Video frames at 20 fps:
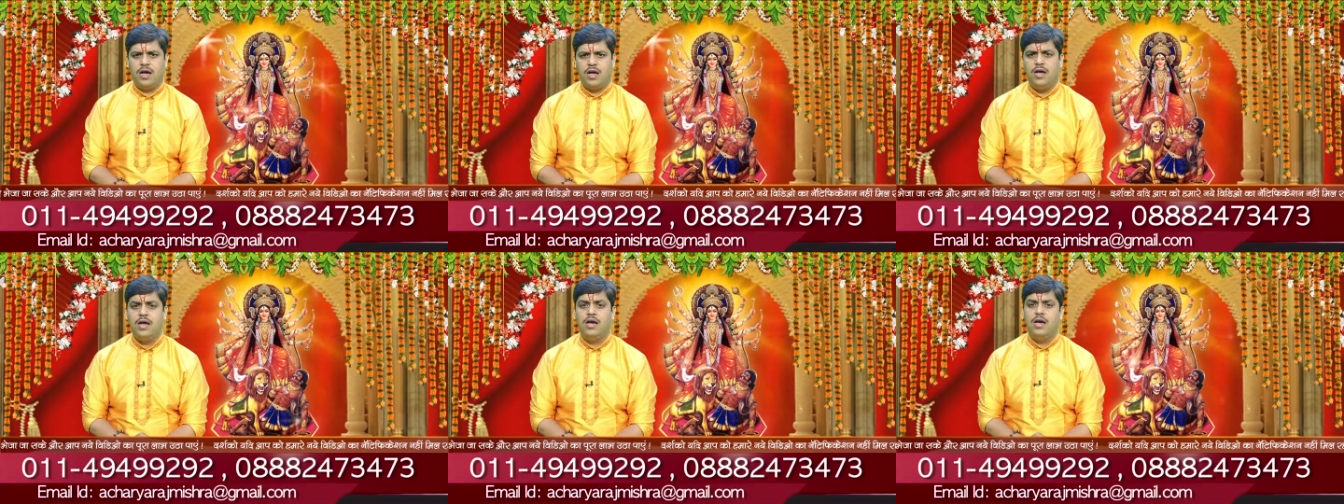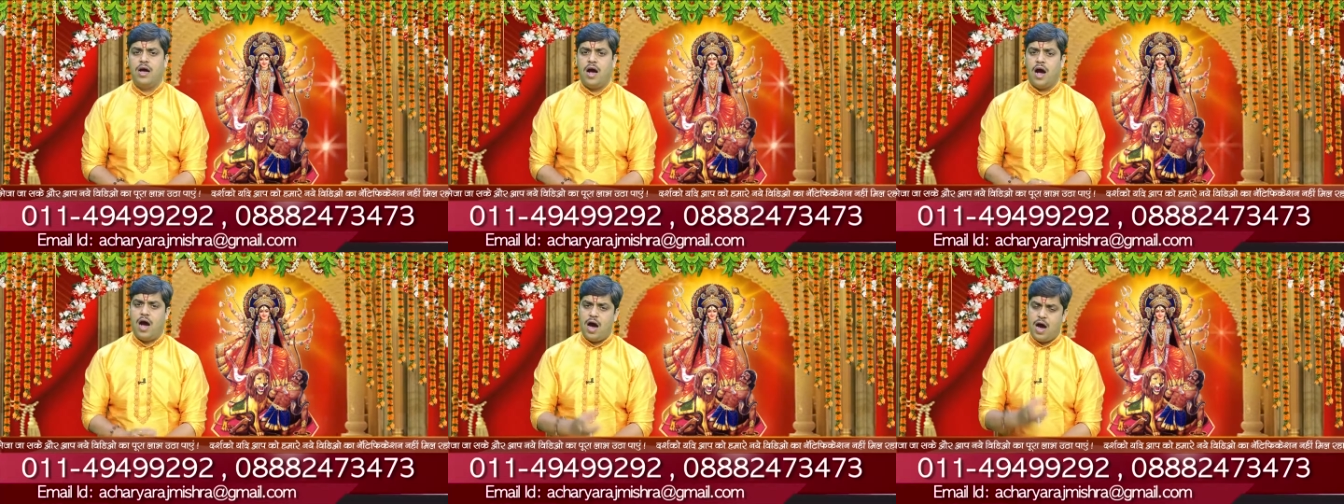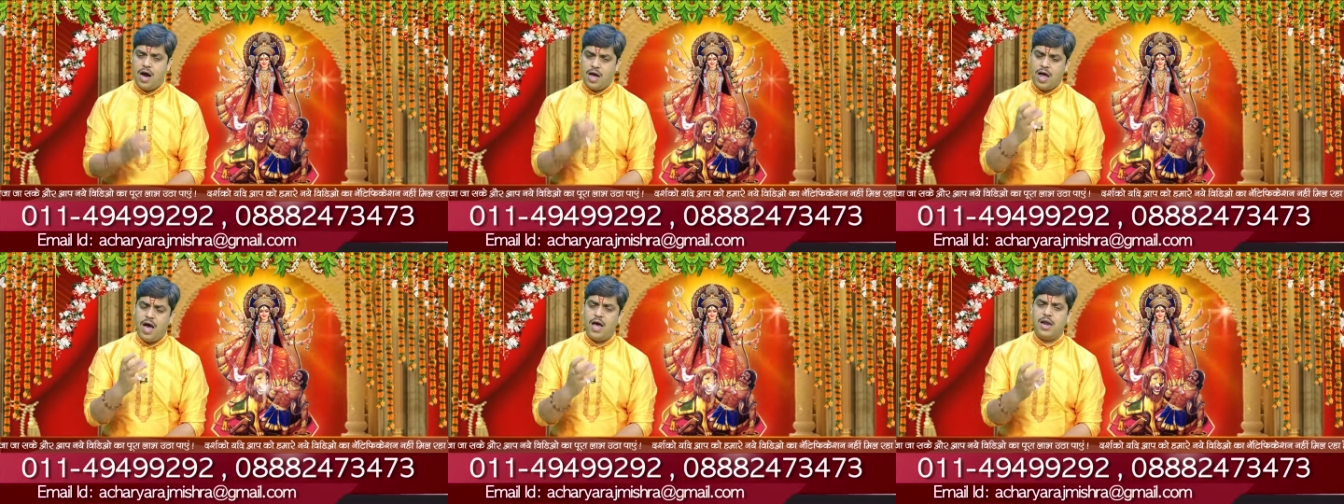है
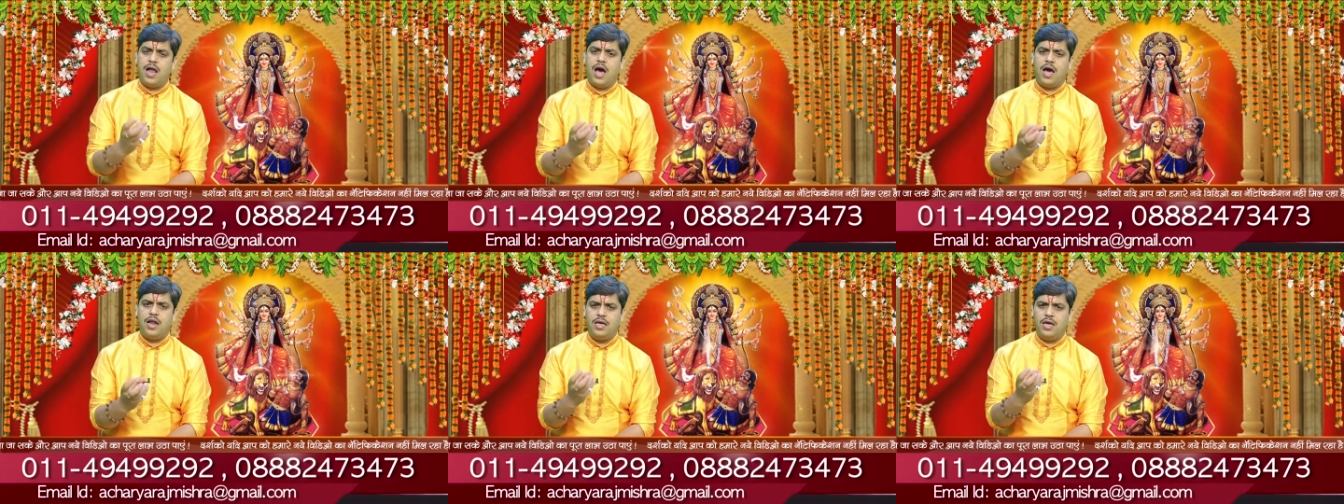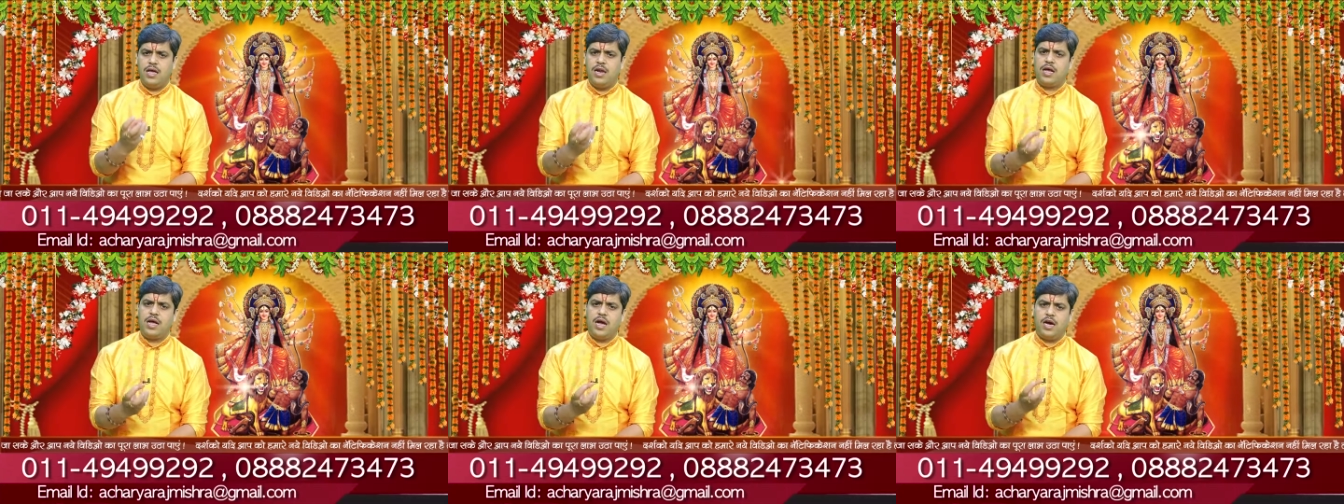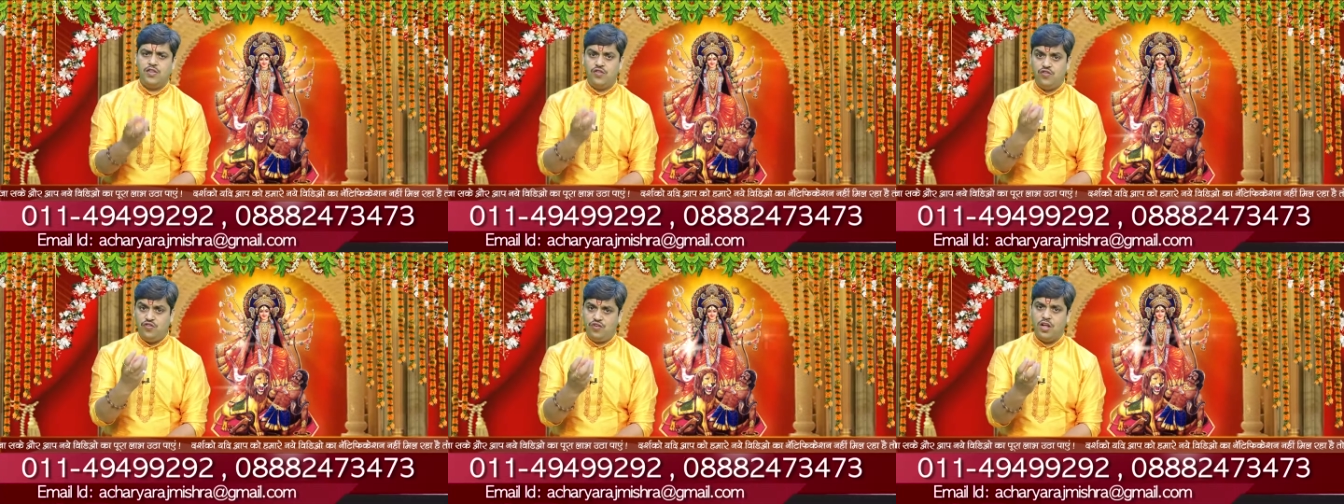हरा नारियल का
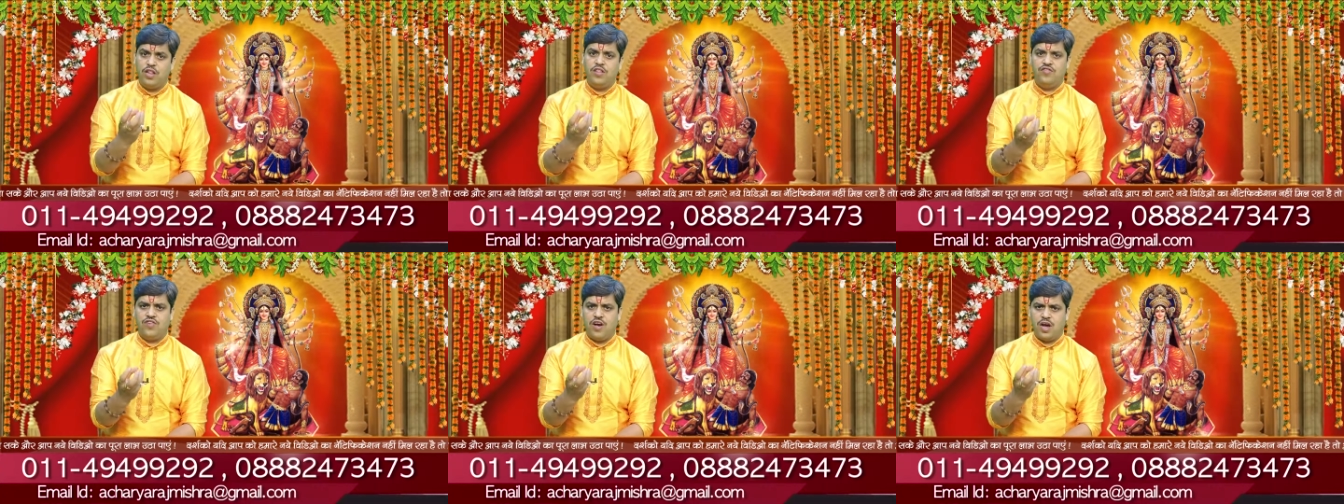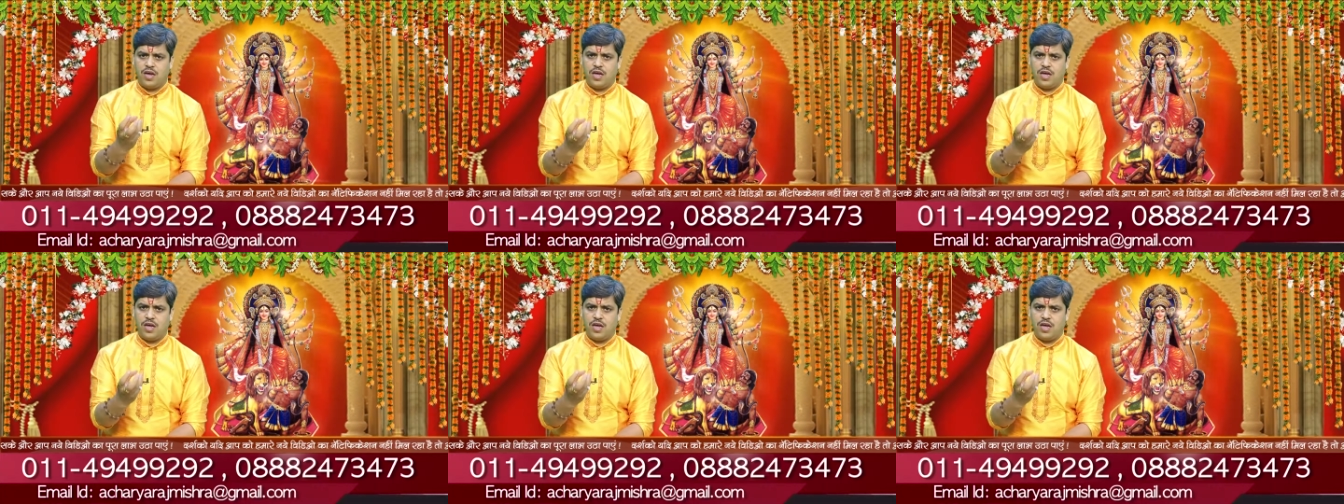जल जा